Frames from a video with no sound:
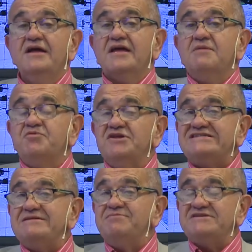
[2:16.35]
que podés
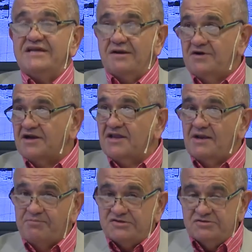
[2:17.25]
empezar a hablar de la
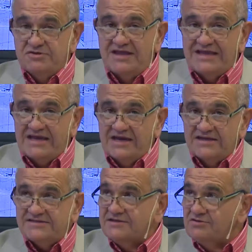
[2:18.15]
posibilidad de que
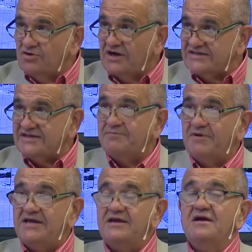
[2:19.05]
ingresen dólares al
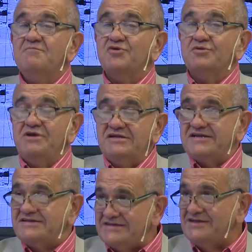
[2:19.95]
país por
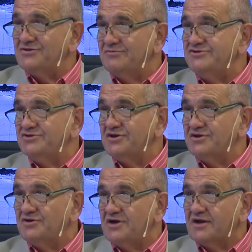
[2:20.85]
1.600 millones de
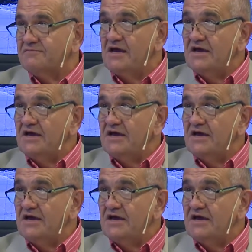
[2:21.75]
dólares